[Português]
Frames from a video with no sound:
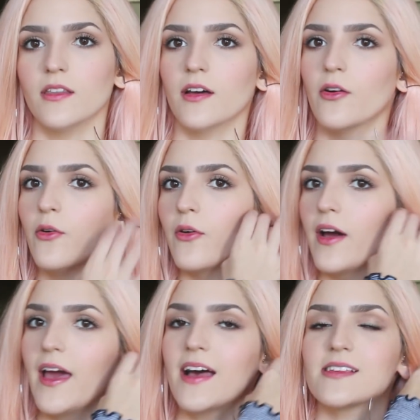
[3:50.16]

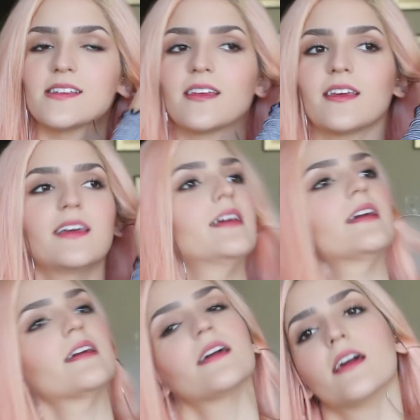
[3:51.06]
Então é assim
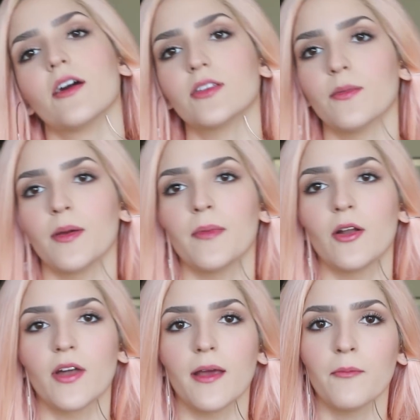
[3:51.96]
que eu também
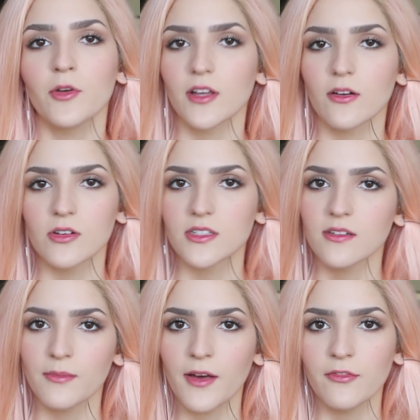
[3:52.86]
melhorei muita coisa
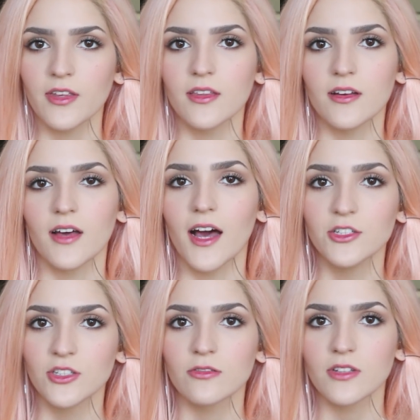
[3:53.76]
na minha vida,
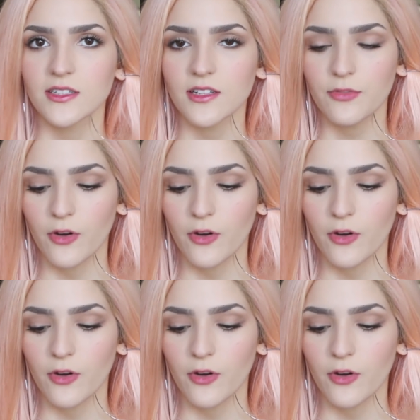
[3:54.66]
agindo dessa